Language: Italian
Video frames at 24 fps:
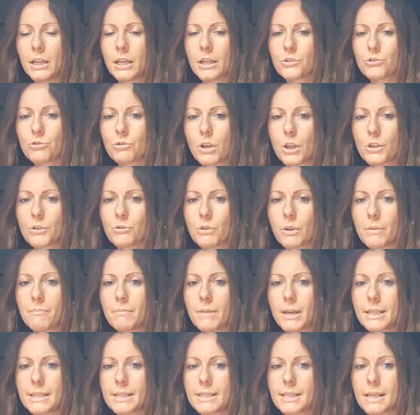e sulla sua
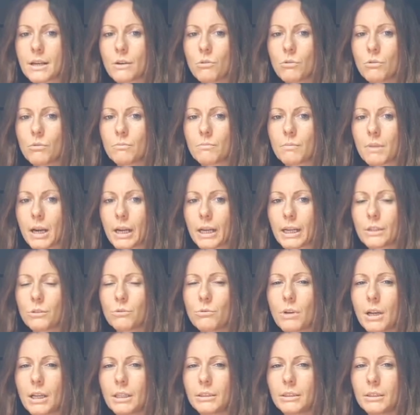immensa ombra che
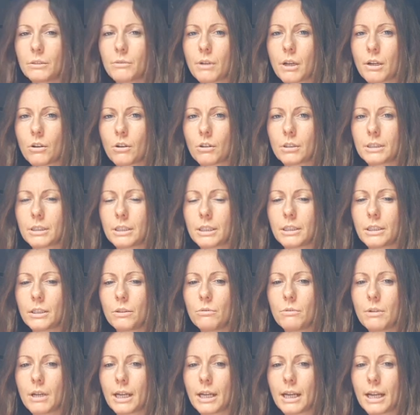durante una notte di
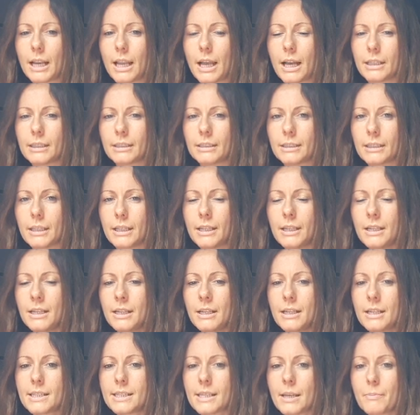luna calante
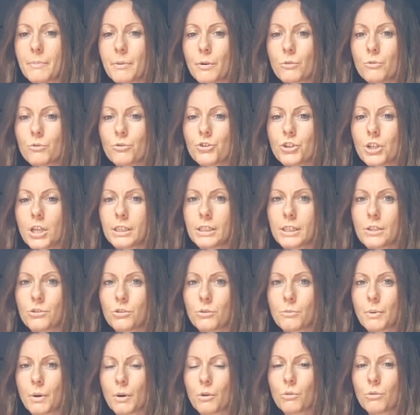si è pronunciata
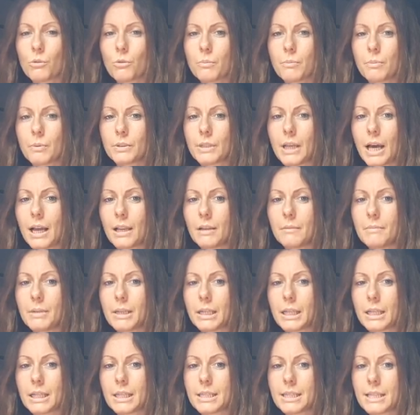sopra un gruppo d'alberi